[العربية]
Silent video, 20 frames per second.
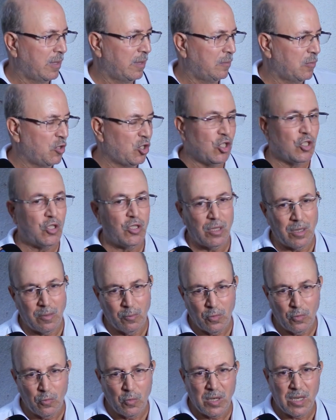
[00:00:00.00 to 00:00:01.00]
ماشي
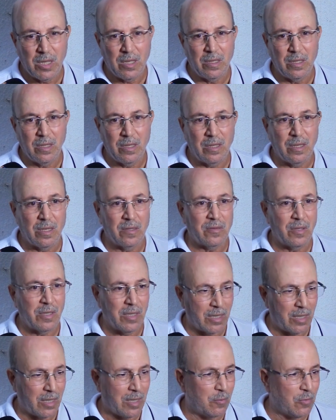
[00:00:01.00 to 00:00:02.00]
شتموا والدين الناس
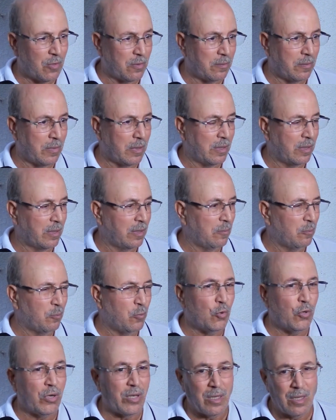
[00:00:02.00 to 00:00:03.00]
الله يرحمهم
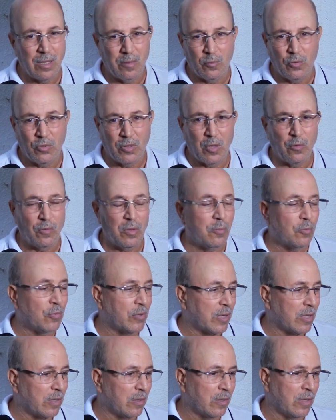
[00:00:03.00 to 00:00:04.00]
بور ريان بور ان وي
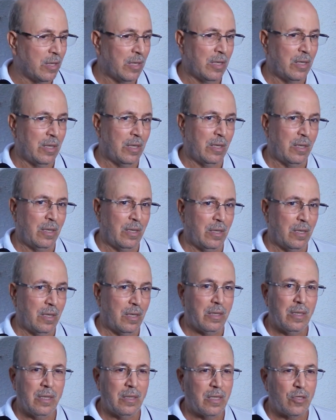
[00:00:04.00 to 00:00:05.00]
بور ان
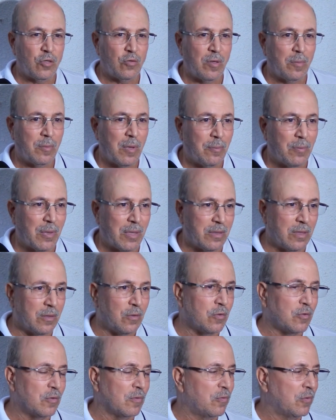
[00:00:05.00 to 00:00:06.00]
هادي انا جو با بارتي
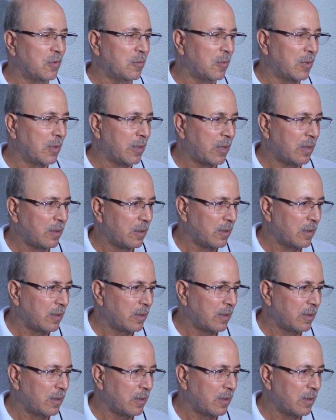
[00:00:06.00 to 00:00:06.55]
دو سو فوتبول